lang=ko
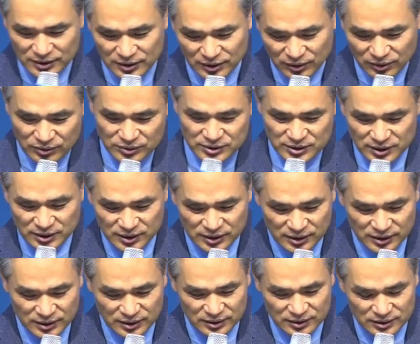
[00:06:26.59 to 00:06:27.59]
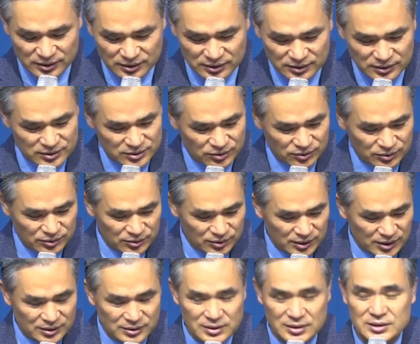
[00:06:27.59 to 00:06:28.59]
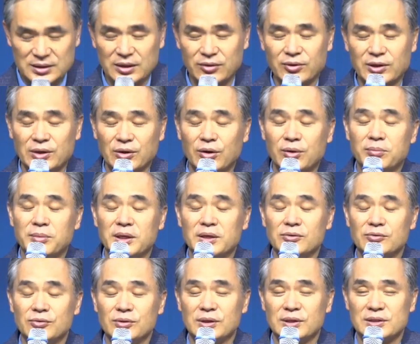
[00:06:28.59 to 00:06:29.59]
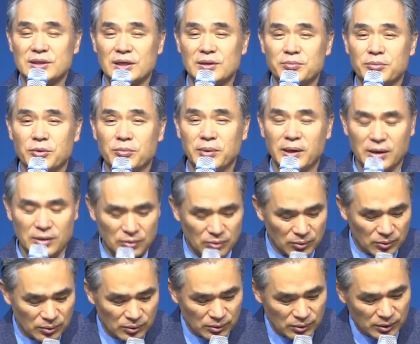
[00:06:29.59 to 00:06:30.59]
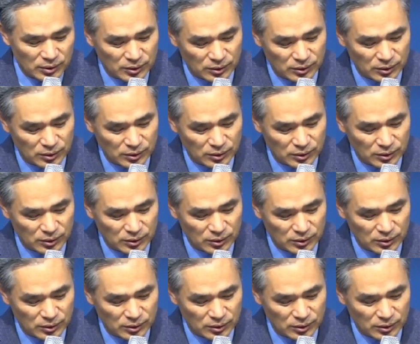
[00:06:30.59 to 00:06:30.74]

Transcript: 어제 어, 성령의 은사와 열매를 우리가 살펴봤고